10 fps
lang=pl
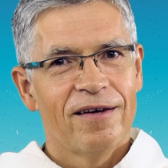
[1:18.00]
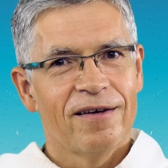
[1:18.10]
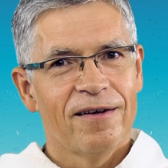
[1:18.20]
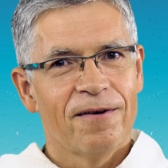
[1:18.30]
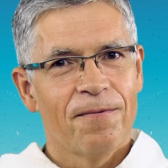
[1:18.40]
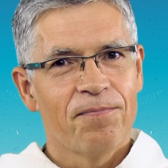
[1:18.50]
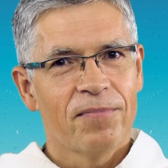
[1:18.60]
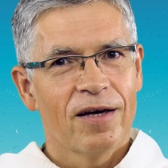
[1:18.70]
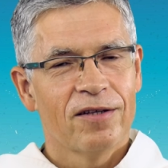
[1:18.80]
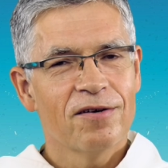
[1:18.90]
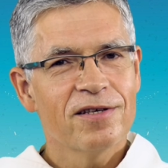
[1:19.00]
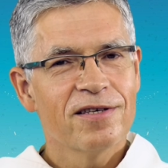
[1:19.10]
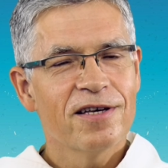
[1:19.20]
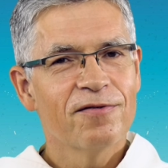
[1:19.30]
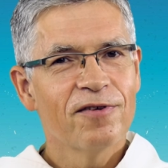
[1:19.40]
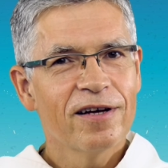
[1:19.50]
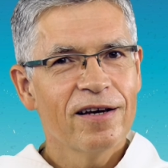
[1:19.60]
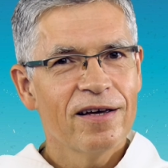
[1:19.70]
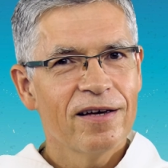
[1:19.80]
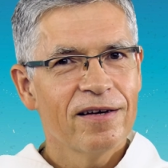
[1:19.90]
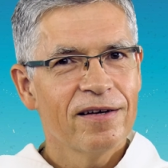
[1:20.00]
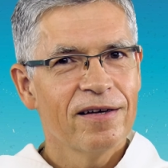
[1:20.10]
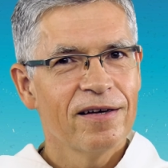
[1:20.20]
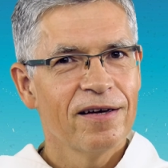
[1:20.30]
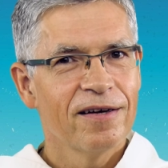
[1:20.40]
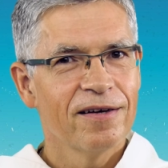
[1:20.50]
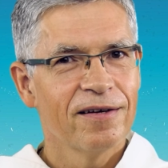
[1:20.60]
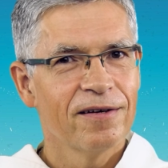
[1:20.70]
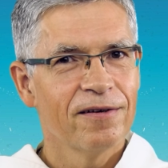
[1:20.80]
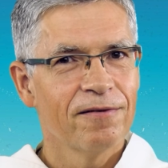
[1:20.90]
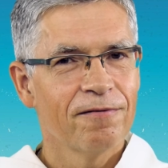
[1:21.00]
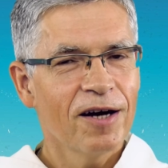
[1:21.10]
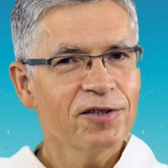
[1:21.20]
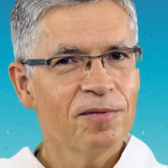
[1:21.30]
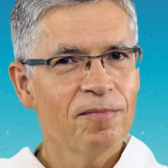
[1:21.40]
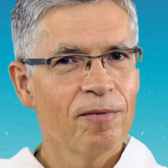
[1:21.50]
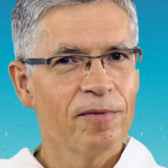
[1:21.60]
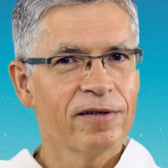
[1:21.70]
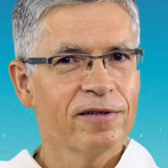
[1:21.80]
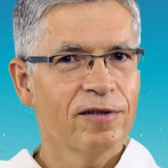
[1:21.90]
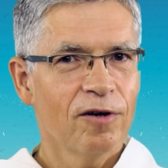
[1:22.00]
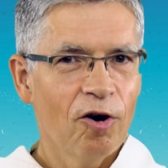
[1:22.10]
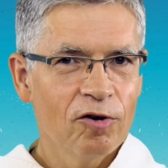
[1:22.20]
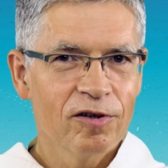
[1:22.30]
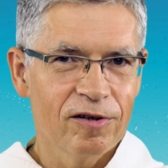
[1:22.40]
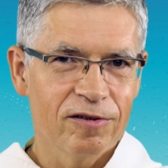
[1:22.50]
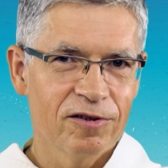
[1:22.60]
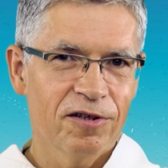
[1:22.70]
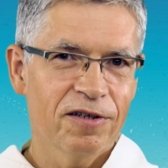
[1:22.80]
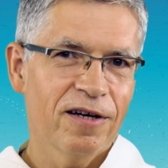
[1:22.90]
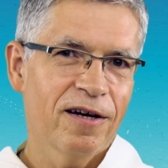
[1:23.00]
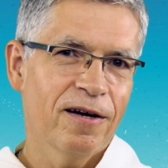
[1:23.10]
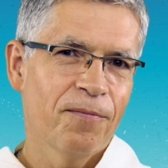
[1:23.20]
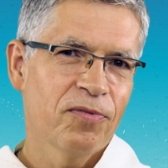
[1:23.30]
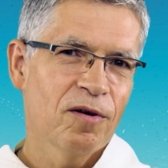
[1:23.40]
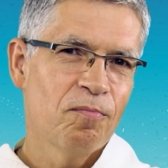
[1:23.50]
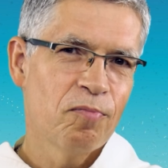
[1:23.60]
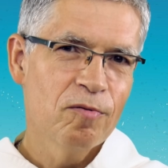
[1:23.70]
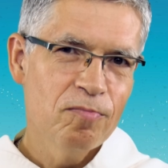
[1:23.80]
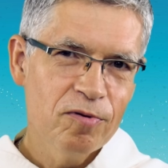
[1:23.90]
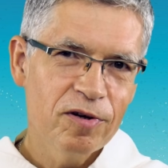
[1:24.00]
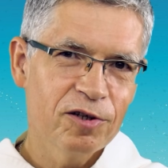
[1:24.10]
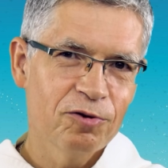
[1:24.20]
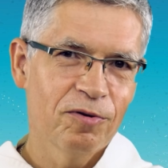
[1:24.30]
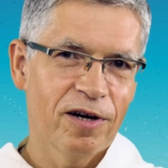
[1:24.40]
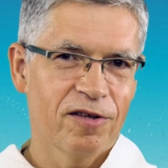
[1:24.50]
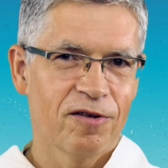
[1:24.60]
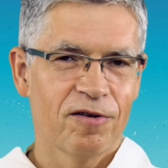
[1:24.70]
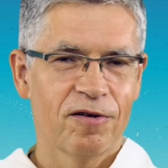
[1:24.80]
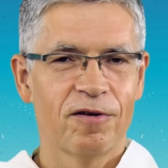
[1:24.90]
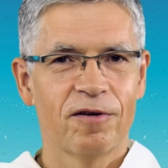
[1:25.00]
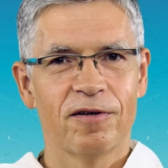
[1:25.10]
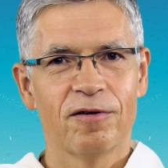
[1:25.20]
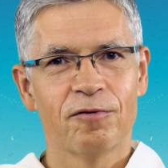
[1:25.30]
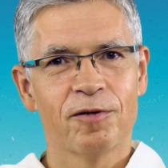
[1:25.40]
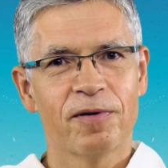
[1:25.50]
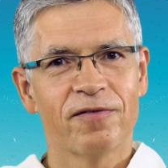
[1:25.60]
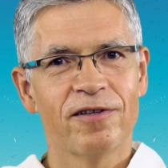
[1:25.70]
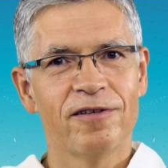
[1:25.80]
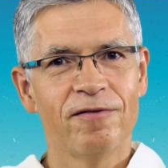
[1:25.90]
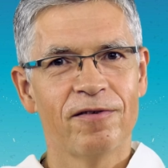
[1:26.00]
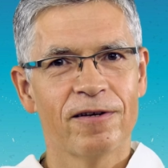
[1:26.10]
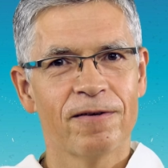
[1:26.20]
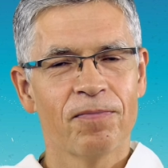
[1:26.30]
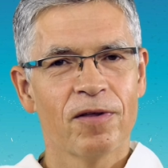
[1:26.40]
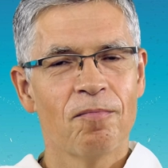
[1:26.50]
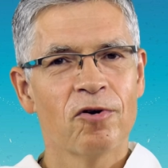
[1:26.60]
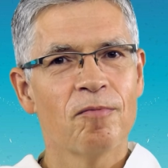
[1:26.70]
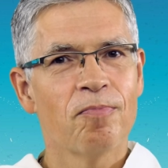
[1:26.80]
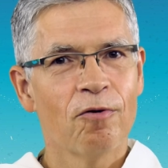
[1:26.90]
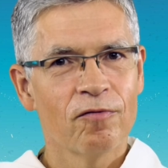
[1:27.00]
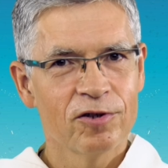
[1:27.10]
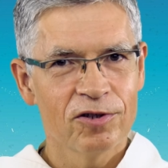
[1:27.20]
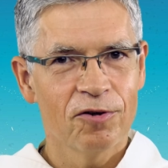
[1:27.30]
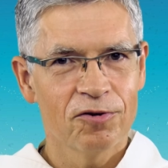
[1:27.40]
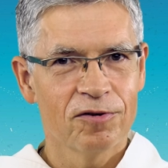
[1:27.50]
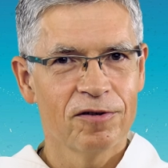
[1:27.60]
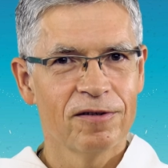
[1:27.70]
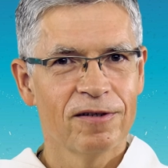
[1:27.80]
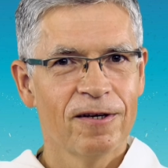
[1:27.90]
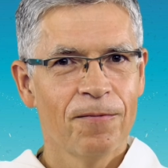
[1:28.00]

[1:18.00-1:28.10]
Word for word: E, to jest niezwykle ważny moment odkryć, że ja próbuję szukać usprawiedliwień mojej połowiczności